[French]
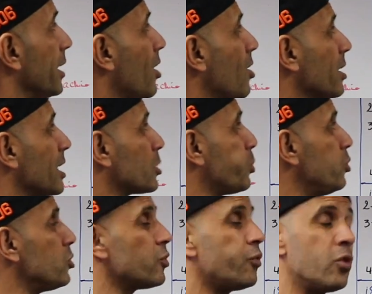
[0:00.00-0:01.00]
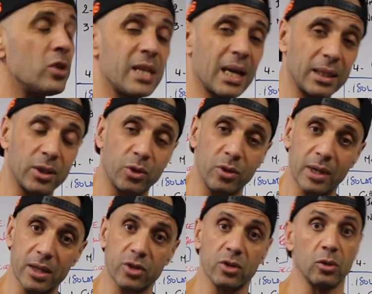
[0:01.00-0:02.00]
et engage plus vos
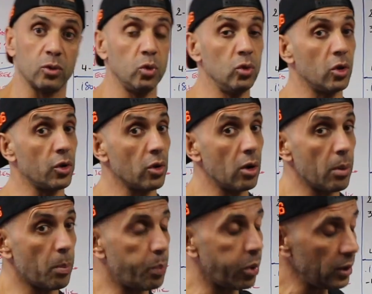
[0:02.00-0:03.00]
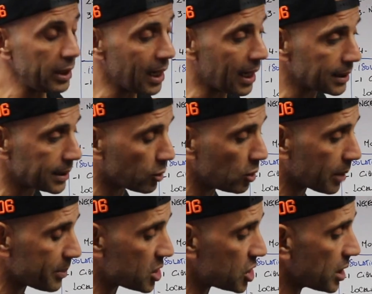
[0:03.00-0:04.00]
articulations. D'où le nom
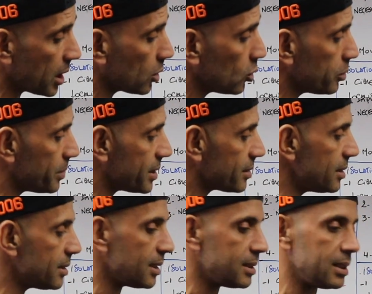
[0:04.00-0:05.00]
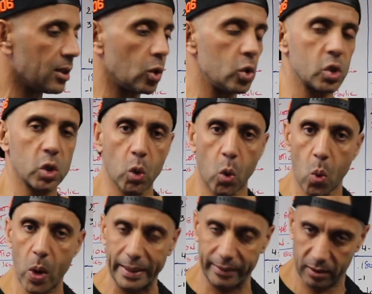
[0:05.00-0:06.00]
polyarticulaire, mes chers globistes, c'est-à-dire le
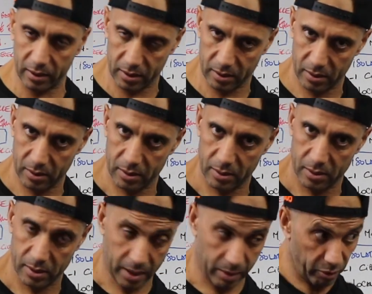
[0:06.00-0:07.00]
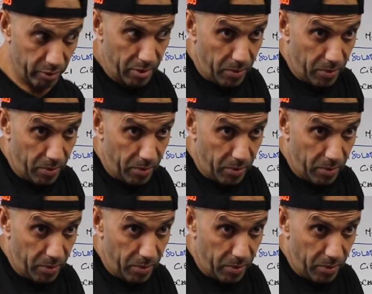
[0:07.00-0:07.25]
squat. C'est un mouvement